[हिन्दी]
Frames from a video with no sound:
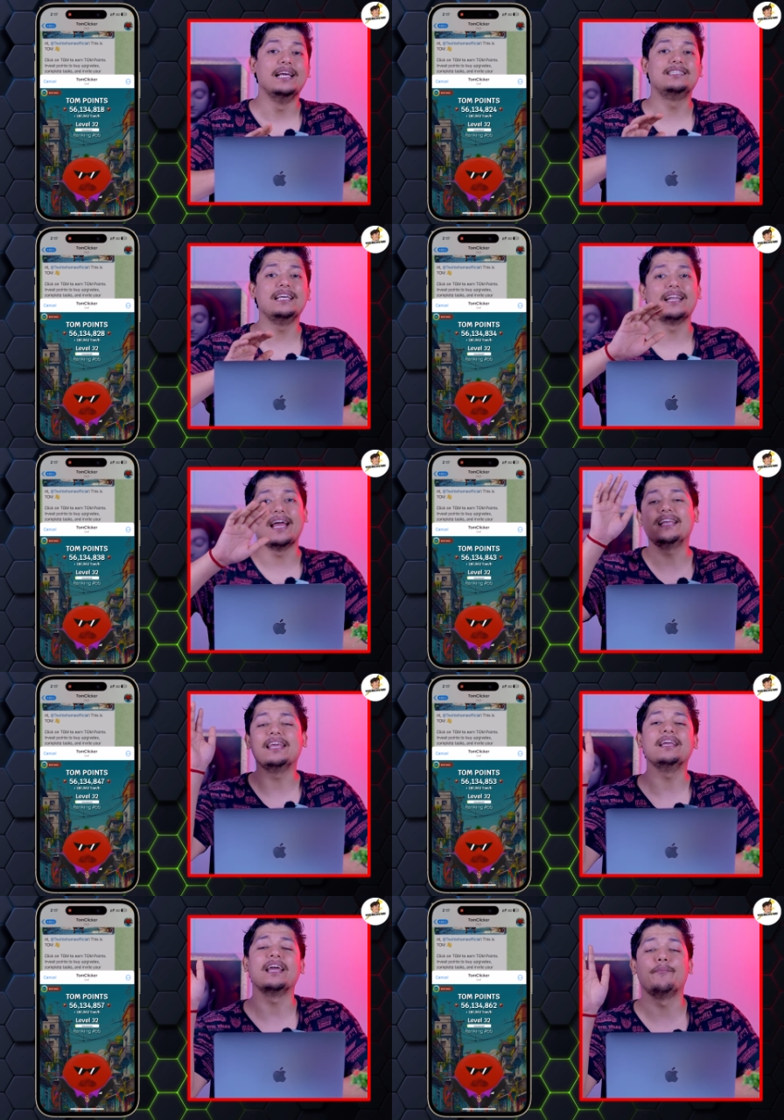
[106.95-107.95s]
इसी
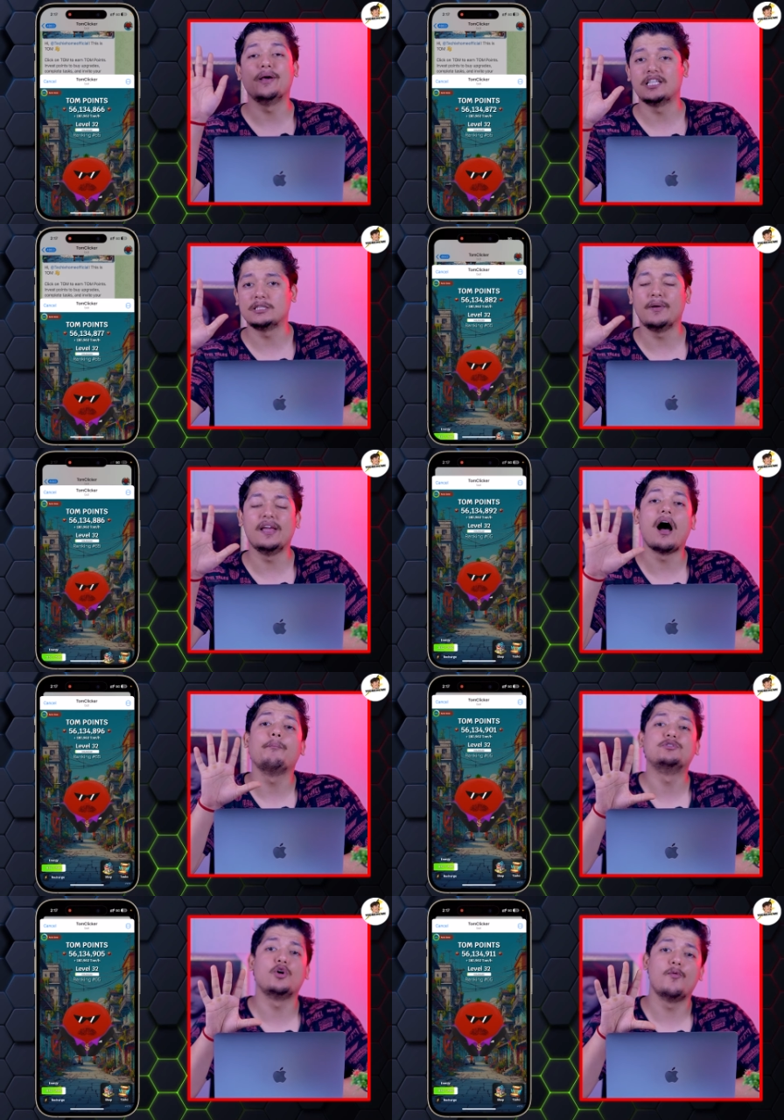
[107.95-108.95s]
रैंकिंग के बेसिस में यहाँ
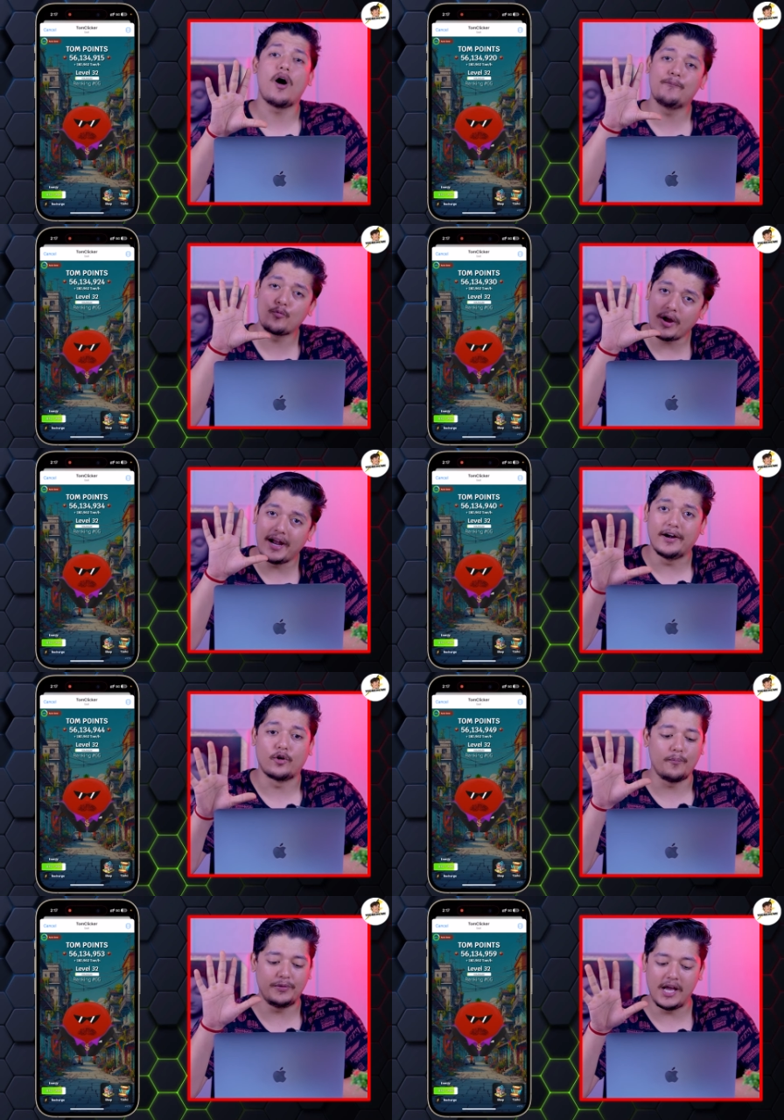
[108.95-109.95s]
पे जो है वो आपको
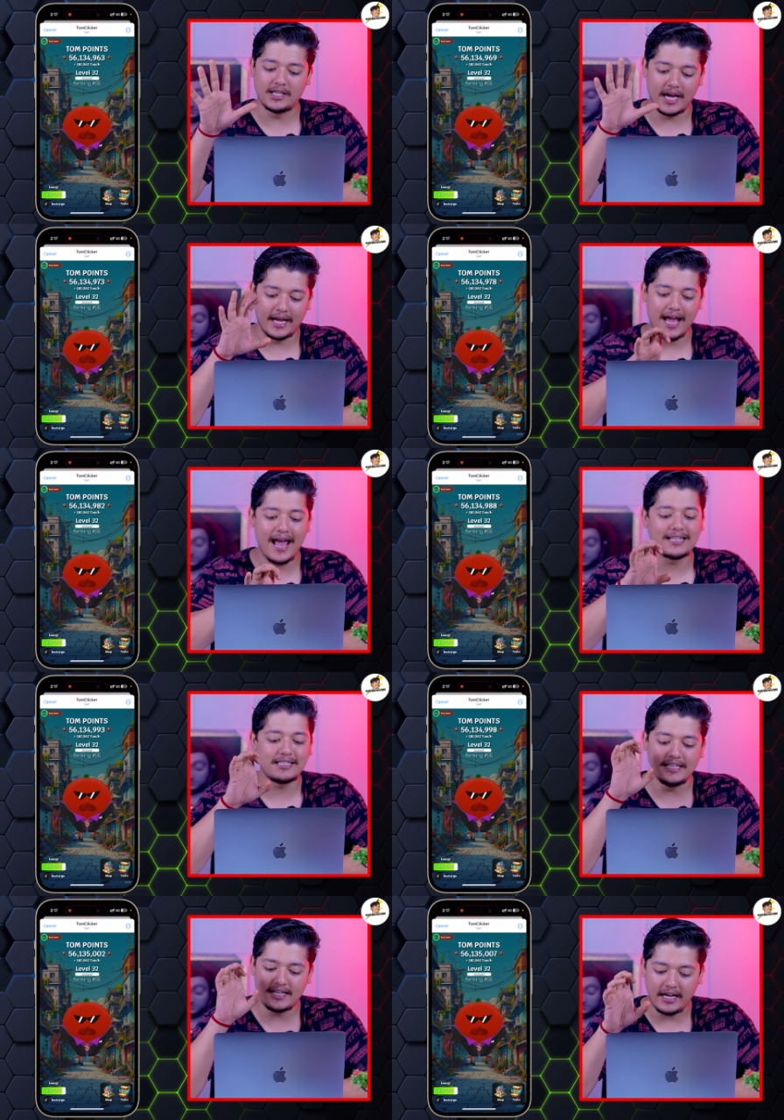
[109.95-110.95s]
ड्रॉप दिया जाएगा
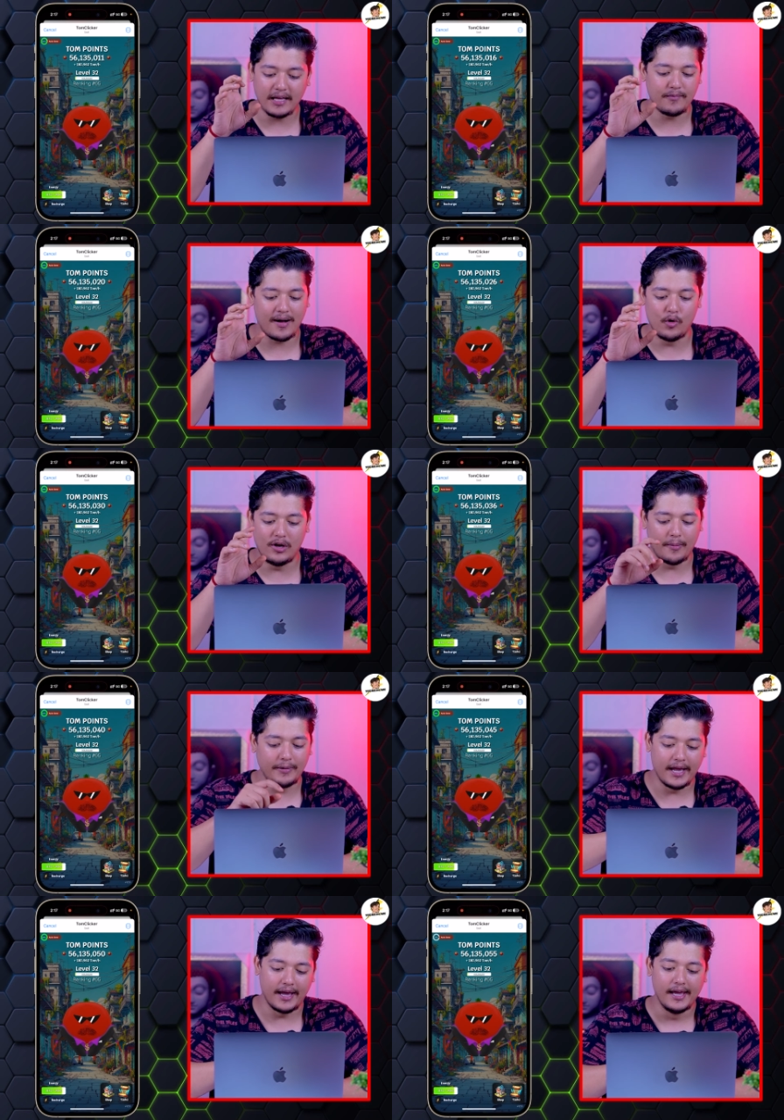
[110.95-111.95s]
ऐसे इनका टीम का बोलना
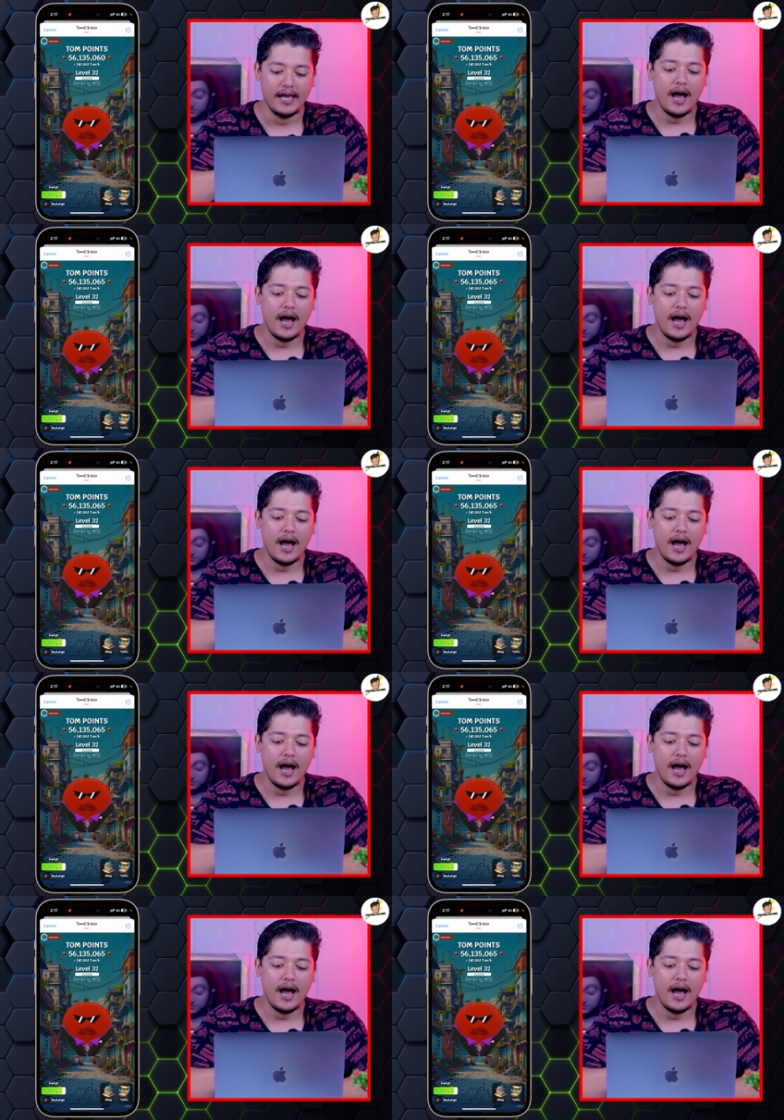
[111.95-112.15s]
भी है